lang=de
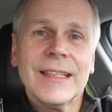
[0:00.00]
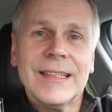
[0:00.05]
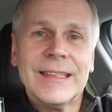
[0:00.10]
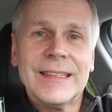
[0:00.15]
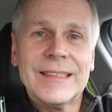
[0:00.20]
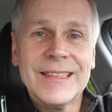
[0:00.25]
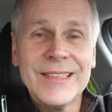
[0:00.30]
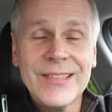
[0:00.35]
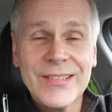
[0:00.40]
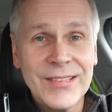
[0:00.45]

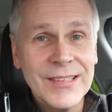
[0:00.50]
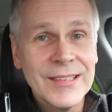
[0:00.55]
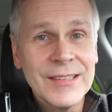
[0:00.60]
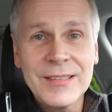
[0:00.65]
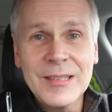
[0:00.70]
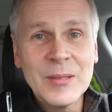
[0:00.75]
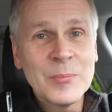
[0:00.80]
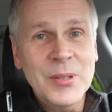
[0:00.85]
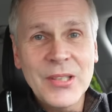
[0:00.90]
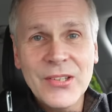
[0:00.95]
die sind
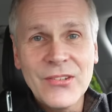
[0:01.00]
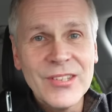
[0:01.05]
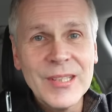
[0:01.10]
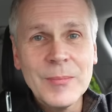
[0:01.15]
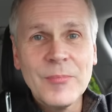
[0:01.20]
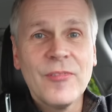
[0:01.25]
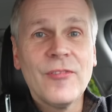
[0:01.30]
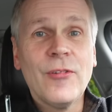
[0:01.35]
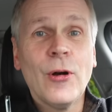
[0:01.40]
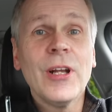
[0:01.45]
im
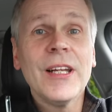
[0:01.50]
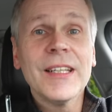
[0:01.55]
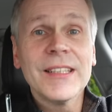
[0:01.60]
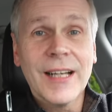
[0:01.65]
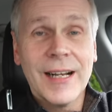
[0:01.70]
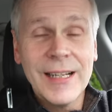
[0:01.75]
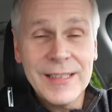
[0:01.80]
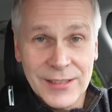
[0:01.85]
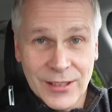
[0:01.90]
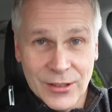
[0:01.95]
Prinzip
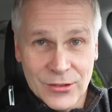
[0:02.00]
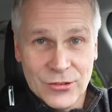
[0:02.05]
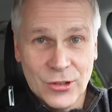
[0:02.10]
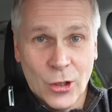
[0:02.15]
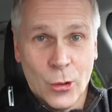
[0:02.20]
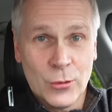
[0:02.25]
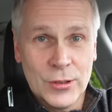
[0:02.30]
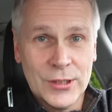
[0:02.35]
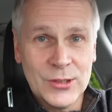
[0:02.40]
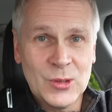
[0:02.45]
völlig
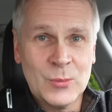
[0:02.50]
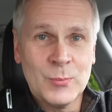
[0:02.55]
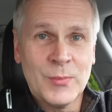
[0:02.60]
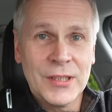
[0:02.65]
alltagstauglich und